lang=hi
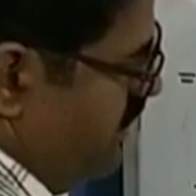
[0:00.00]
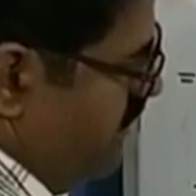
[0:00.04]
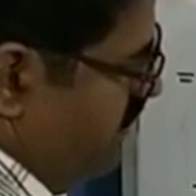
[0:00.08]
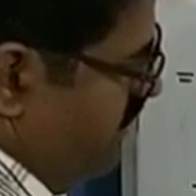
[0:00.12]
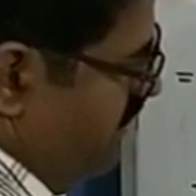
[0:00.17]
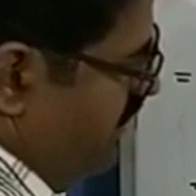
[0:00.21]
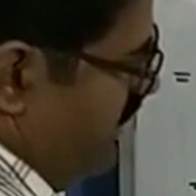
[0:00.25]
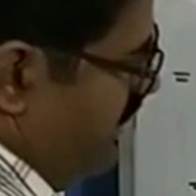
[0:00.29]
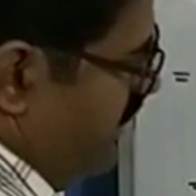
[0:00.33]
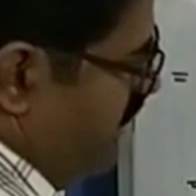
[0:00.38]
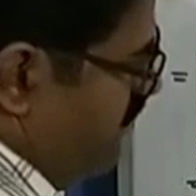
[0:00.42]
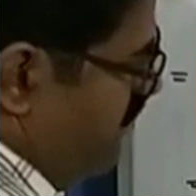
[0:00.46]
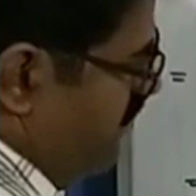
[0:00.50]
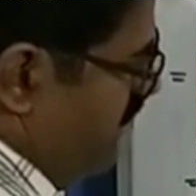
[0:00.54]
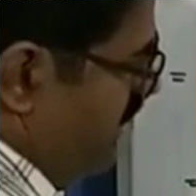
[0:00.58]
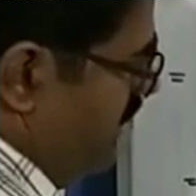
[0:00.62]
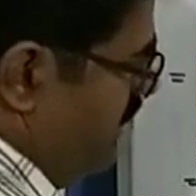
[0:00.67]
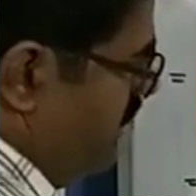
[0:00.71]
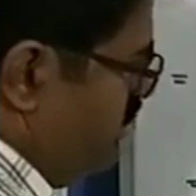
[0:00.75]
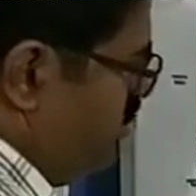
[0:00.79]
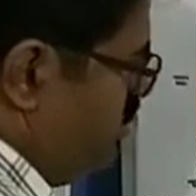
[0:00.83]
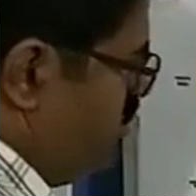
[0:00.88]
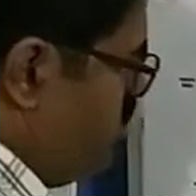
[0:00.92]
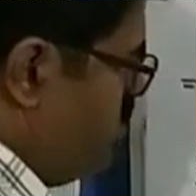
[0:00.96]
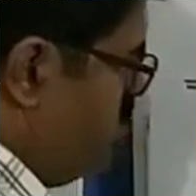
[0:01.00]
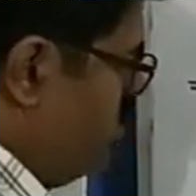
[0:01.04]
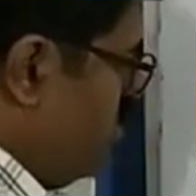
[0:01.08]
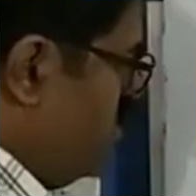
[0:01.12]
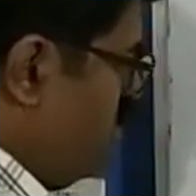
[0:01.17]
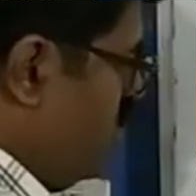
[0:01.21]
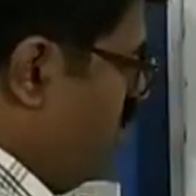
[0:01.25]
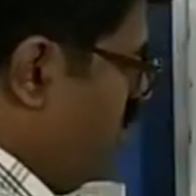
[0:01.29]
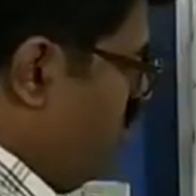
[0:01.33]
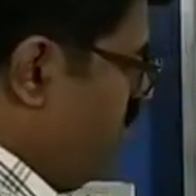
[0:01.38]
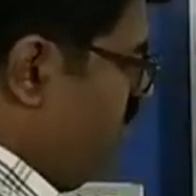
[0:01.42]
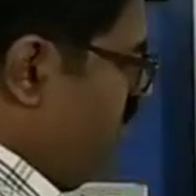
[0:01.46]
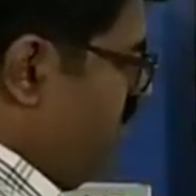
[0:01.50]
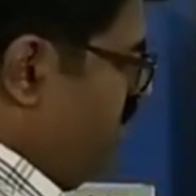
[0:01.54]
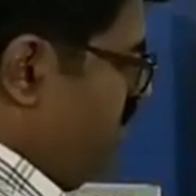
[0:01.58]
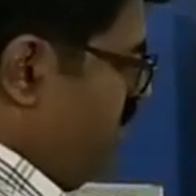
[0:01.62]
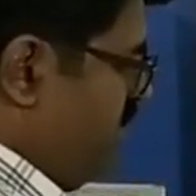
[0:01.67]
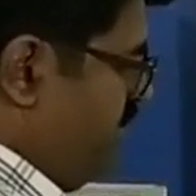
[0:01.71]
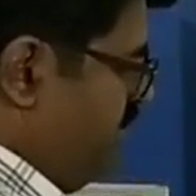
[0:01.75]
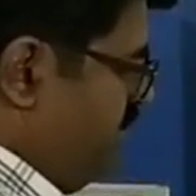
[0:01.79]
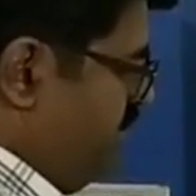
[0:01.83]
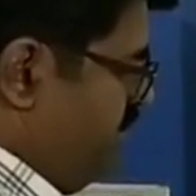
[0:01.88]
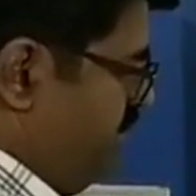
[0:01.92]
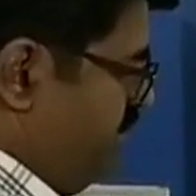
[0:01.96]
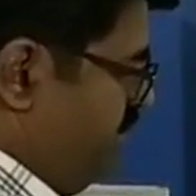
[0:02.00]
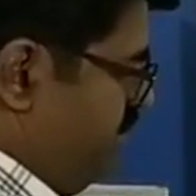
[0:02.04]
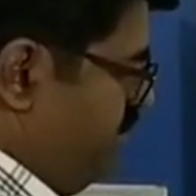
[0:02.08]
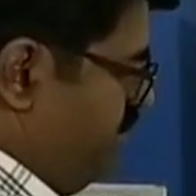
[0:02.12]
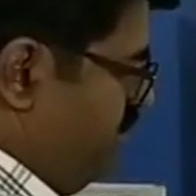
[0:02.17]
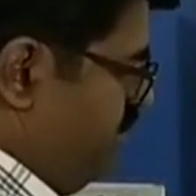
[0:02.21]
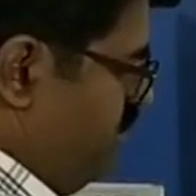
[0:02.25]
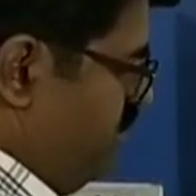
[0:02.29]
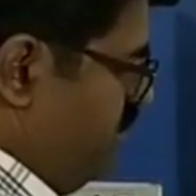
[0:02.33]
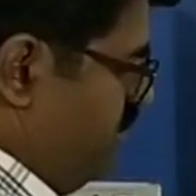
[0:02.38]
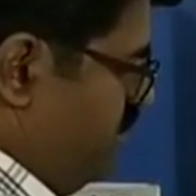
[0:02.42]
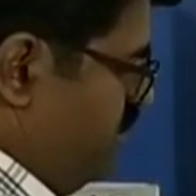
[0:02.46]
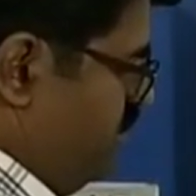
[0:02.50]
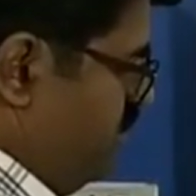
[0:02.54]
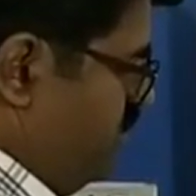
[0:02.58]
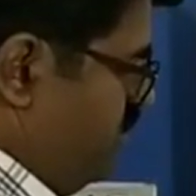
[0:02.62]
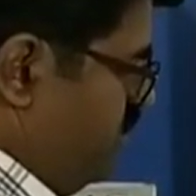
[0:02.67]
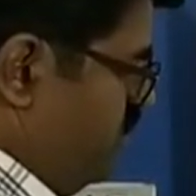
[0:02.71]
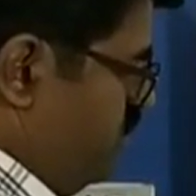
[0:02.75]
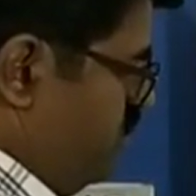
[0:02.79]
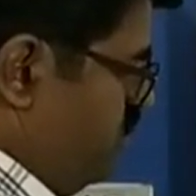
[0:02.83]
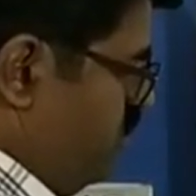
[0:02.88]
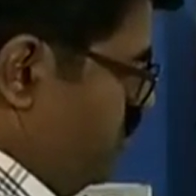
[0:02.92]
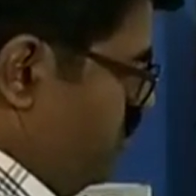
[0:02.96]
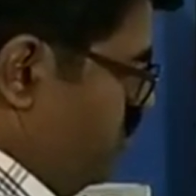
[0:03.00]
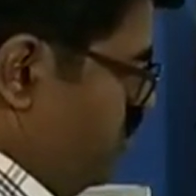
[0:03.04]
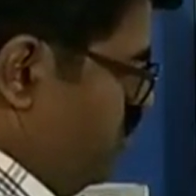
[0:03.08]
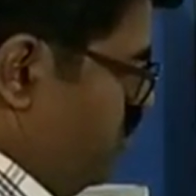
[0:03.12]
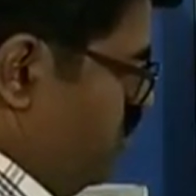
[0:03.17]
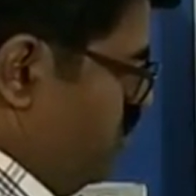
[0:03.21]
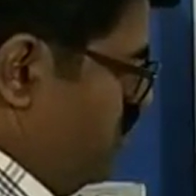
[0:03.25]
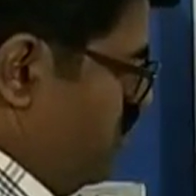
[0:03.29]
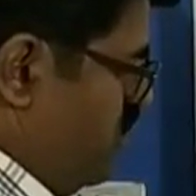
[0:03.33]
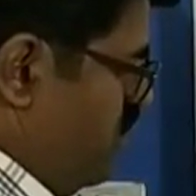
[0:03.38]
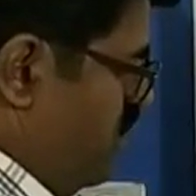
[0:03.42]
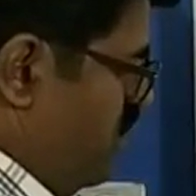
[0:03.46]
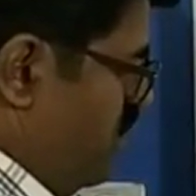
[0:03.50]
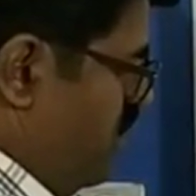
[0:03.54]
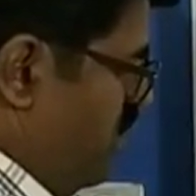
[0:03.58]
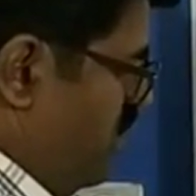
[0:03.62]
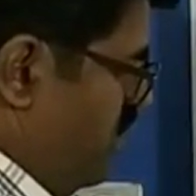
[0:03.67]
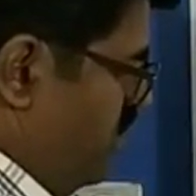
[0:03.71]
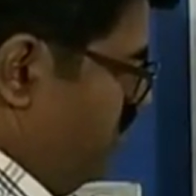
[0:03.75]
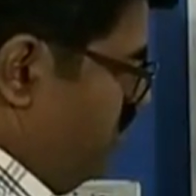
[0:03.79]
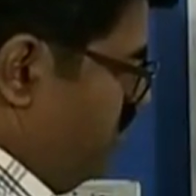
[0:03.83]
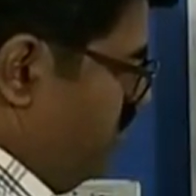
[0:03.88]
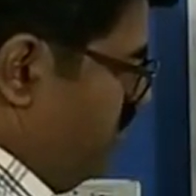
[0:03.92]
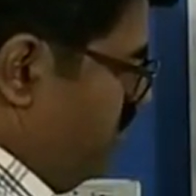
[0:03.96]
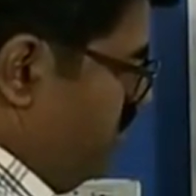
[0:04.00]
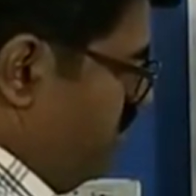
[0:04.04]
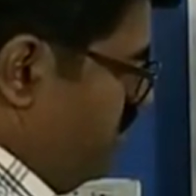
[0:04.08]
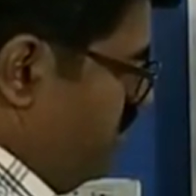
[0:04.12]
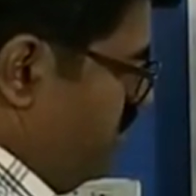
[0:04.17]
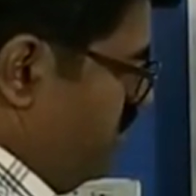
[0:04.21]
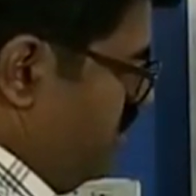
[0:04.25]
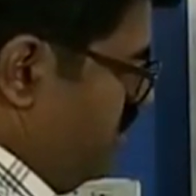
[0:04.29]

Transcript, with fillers: डिवाइडेड बाय टू ओवर टू कॉस